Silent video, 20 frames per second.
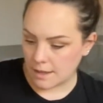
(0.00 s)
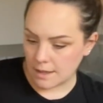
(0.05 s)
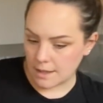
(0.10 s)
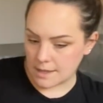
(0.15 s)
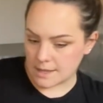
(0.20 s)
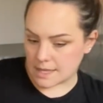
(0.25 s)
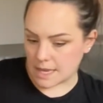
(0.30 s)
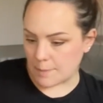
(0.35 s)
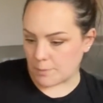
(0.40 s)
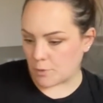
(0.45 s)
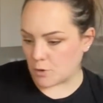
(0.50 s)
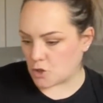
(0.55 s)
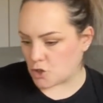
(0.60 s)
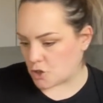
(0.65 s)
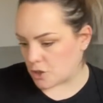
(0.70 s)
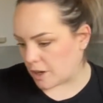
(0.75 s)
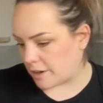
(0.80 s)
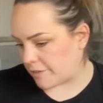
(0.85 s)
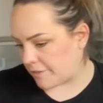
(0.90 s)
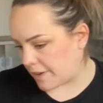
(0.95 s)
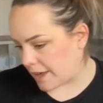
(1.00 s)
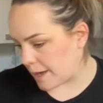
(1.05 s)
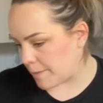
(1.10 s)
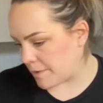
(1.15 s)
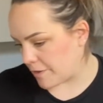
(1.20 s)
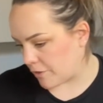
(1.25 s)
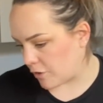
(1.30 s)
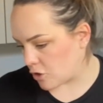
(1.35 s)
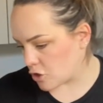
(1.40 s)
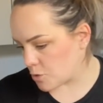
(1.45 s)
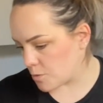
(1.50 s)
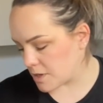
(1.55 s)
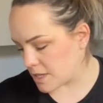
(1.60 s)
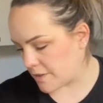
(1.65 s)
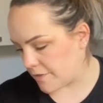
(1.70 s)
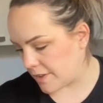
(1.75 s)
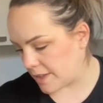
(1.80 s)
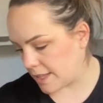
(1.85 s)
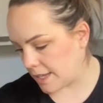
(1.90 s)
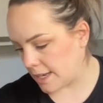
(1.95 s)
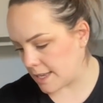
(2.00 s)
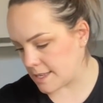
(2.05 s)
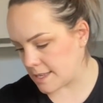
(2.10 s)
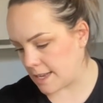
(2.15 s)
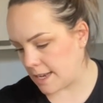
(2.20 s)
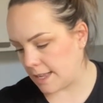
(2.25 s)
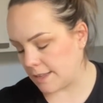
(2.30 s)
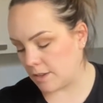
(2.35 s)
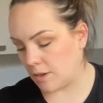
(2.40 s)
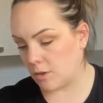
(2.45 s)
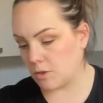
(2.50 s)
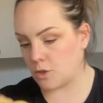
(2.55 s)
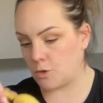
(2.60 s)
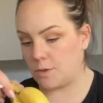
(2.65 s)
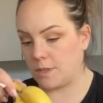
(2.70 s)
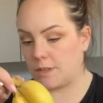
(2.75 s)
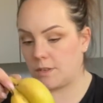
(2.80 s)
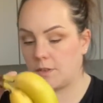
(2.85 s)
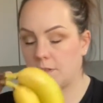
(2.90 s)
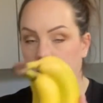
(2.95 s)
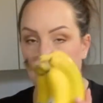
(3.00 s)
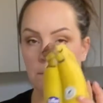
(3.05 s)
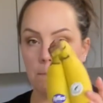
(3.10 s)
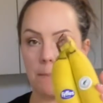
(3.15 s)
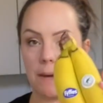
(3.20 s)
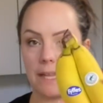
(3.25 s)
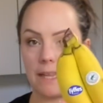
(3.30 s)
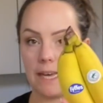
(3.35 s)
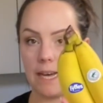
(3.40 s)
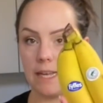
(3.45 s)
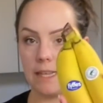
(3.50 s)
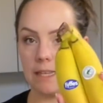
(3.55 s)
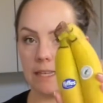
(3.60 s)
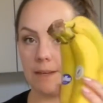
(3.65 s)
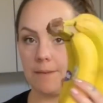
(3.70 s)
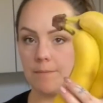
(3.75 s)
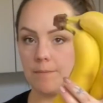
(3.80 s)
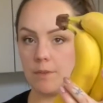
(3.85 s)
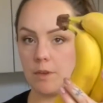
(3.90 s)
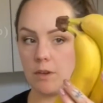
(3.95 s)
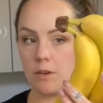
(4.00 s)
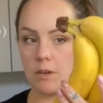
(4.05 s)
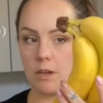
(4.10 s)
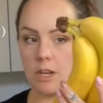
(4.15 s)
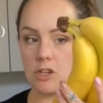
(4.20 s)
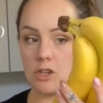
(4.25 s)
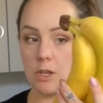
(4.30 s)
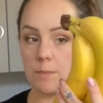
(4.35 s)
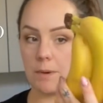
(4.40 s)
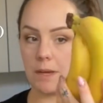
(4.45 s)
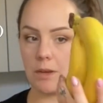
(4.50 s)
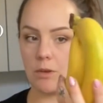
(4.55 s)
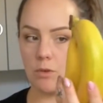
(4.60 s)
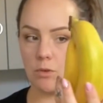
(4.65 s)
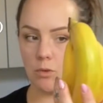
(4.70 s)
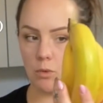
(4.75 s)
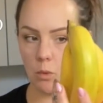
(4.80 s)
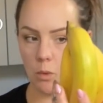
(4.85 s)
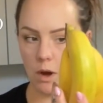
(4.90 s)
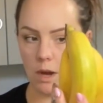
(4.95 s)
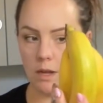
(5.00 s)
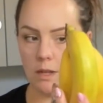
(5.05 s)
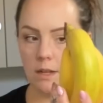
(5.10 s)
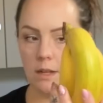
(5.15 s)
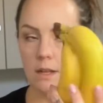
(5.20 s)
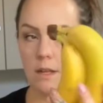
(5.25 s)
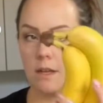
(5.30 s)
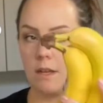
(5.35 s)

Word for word: C'est un peu chiant à faire, mais franchement, ça fait bien la salade. Ensuite, des bananes. là, j'en ai pris que 3.